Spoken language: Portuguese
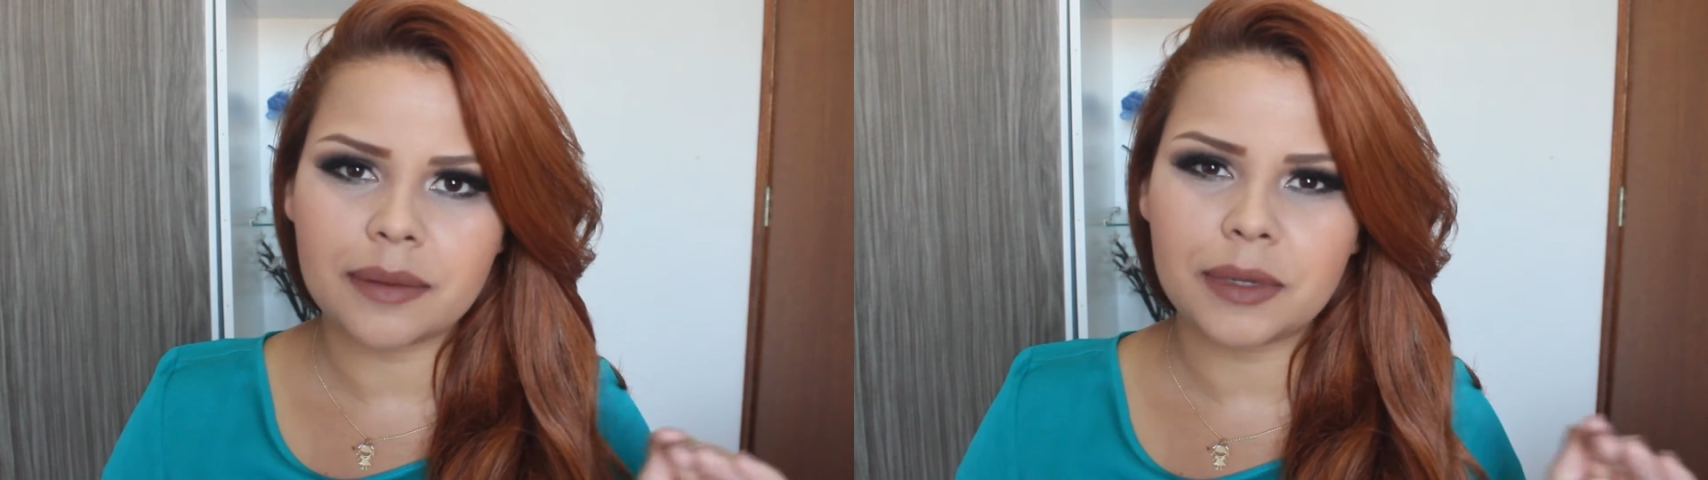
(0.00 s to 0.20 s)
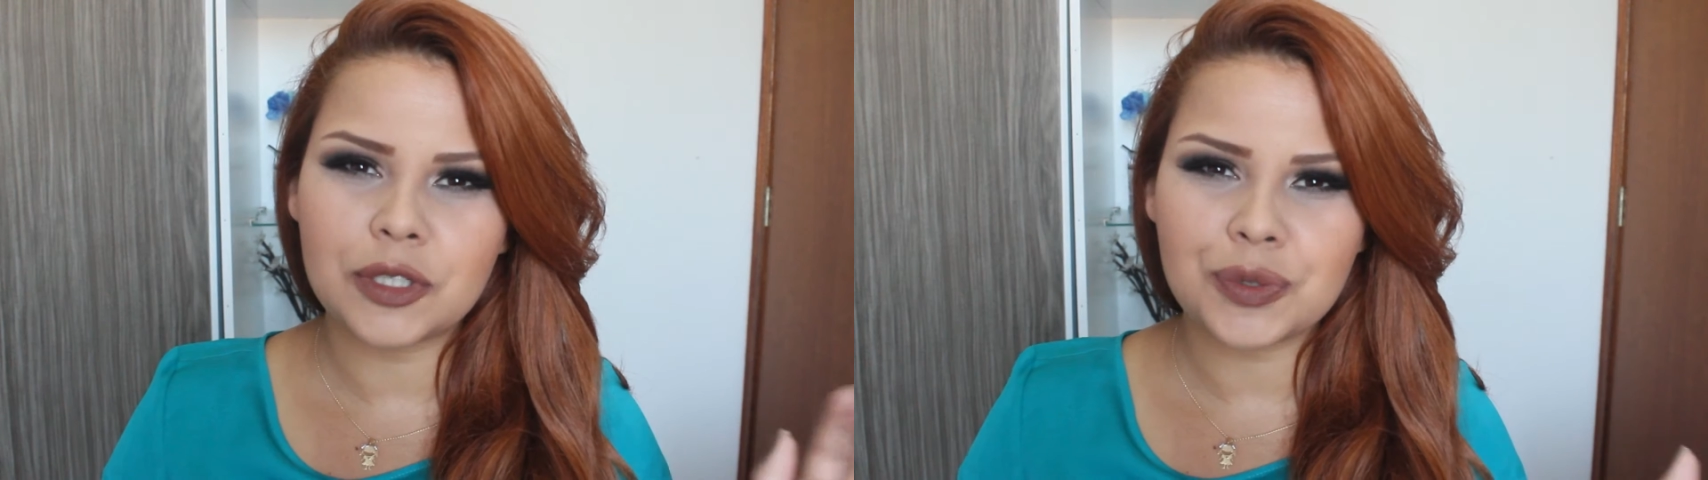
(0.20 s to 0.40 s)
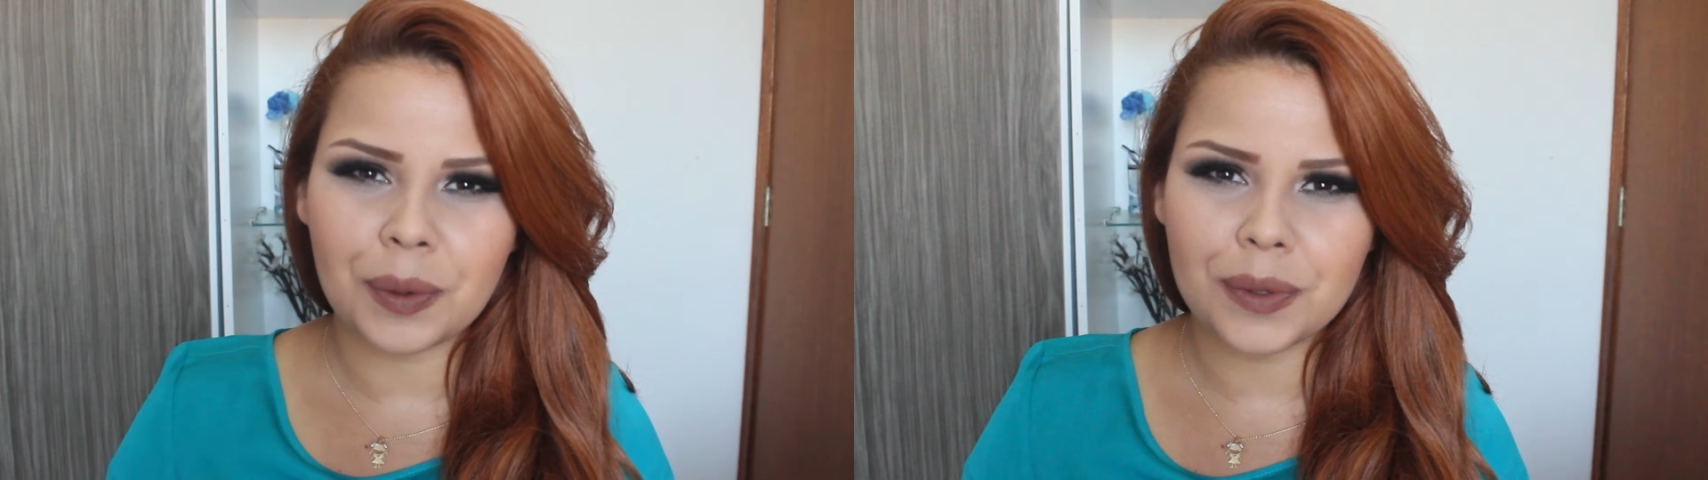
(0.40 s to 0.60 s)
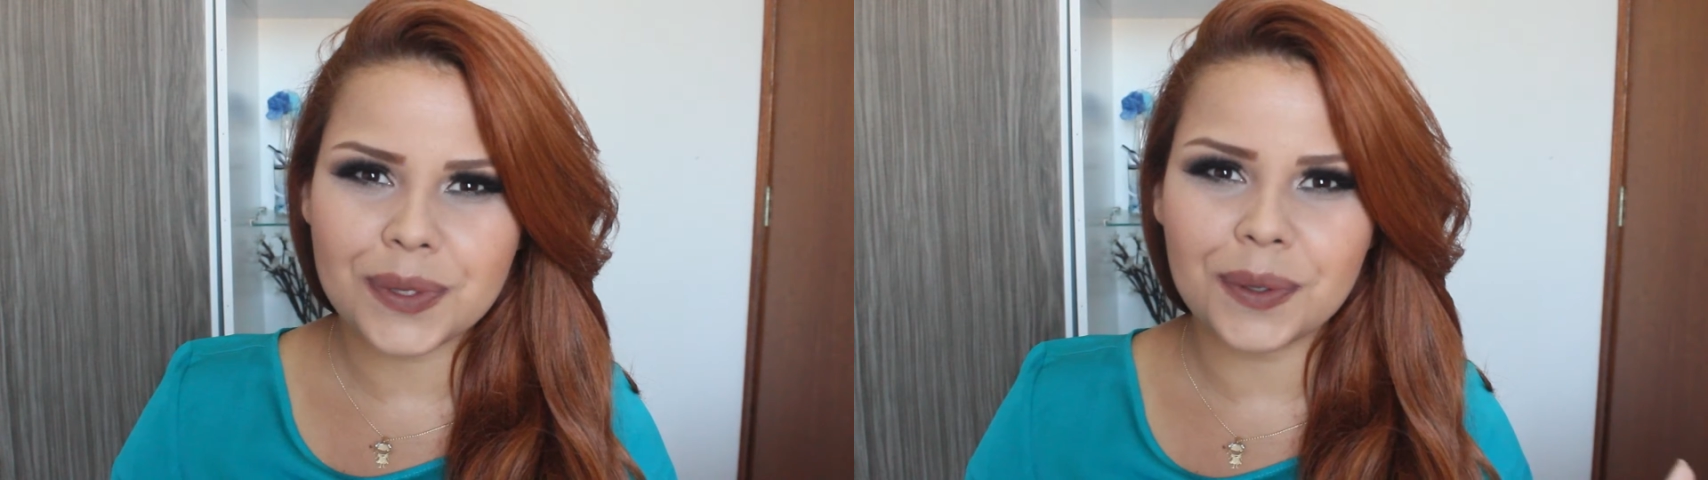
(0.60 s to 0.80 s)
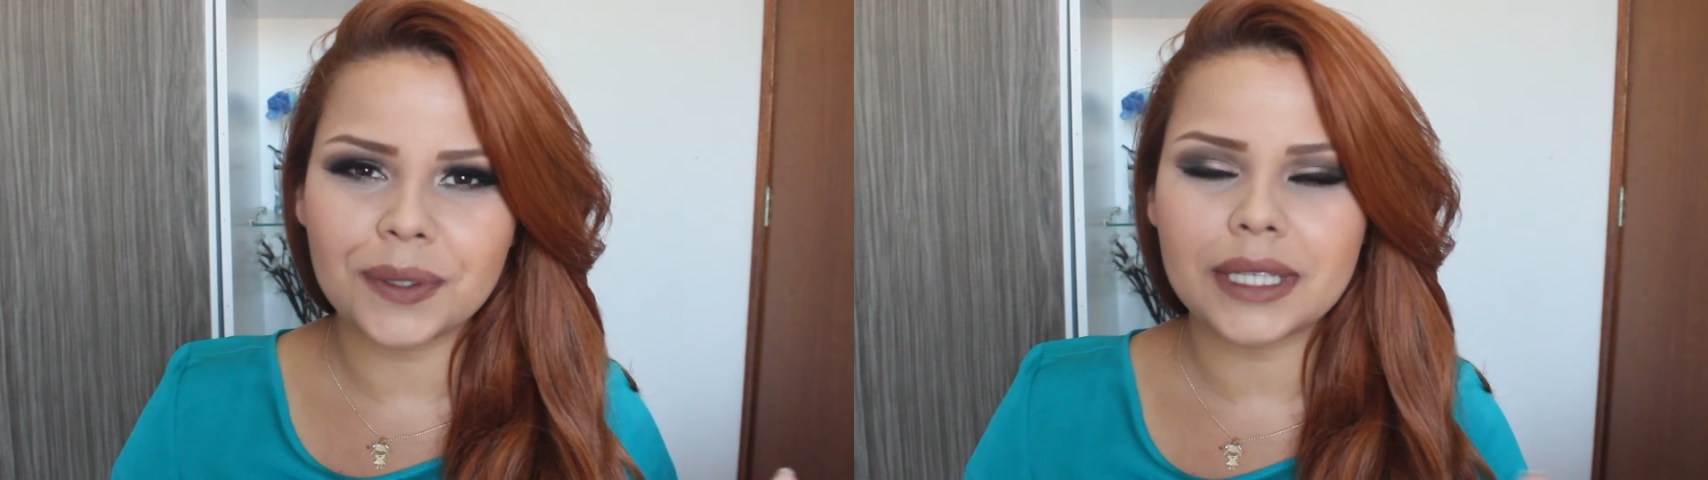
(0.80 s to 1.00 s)
sabendo de uma
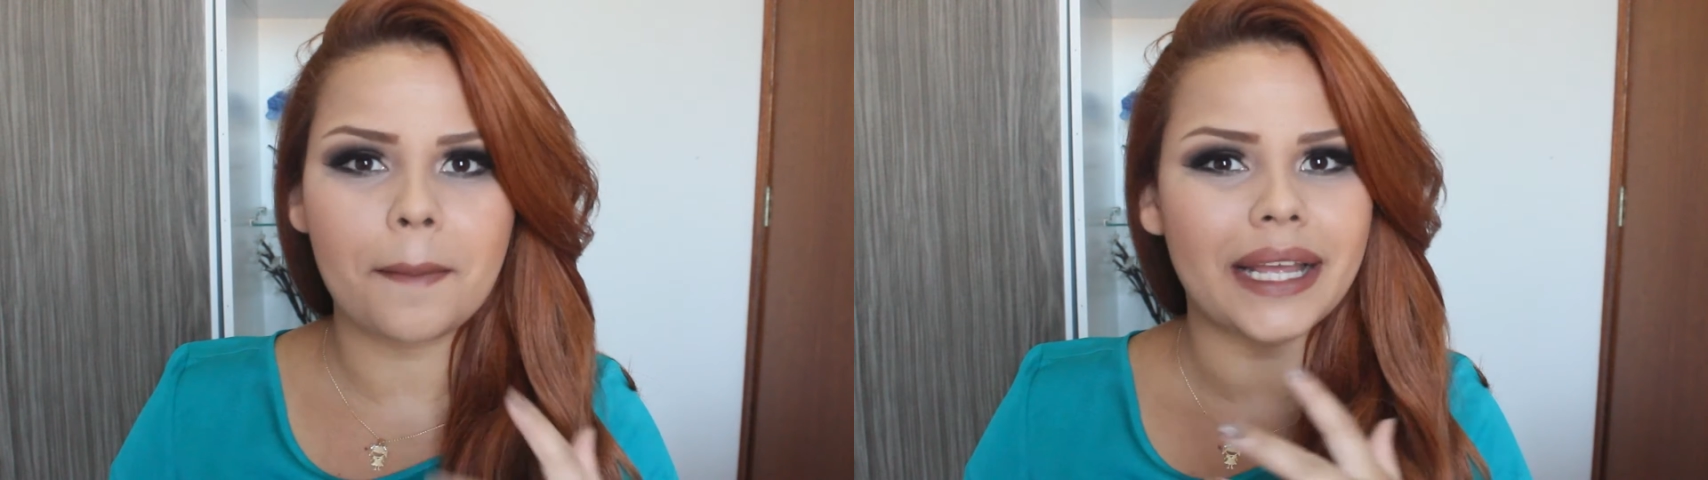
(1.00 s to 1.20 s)
coisa ou outra,